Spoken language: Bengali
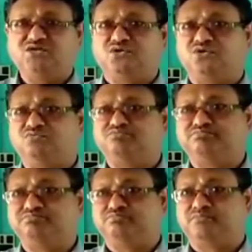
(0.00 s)
তো
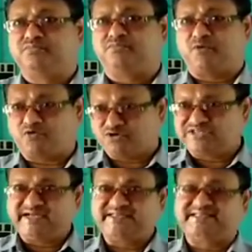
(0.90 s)

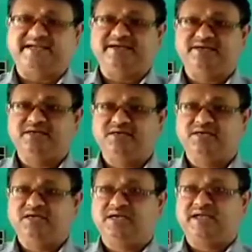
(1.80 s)
পরবর্তী ক্ষেত্রে
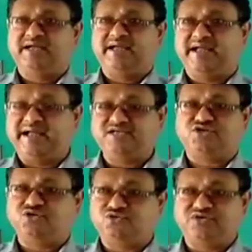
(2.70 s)
এই
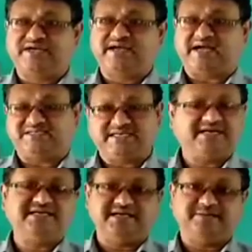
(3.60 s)
যন্ত্রটিকে কাজে
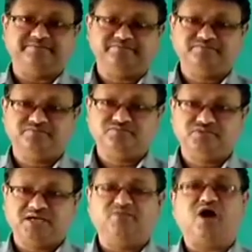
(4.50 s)
লাগিয়ে
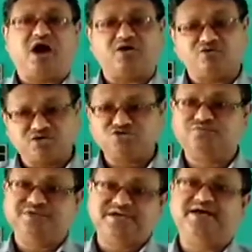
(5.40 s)
এবং আরও কিছু
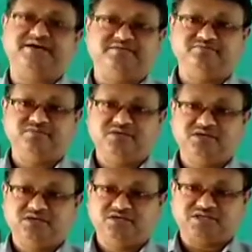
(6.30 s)
বিজ্ঞানী
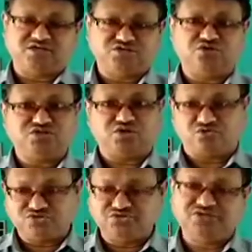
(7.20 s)
তার সঙ্গে
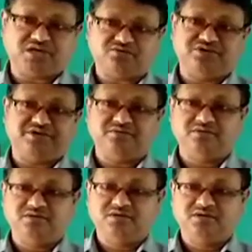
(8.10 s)
সহযোগিতা করে
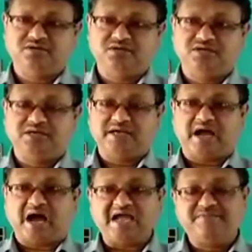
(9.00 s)

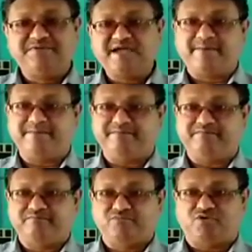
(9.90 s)
আইবিএম
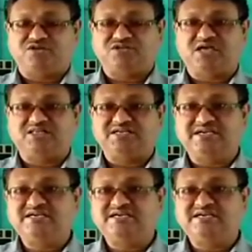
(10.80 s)
অর্থাৎ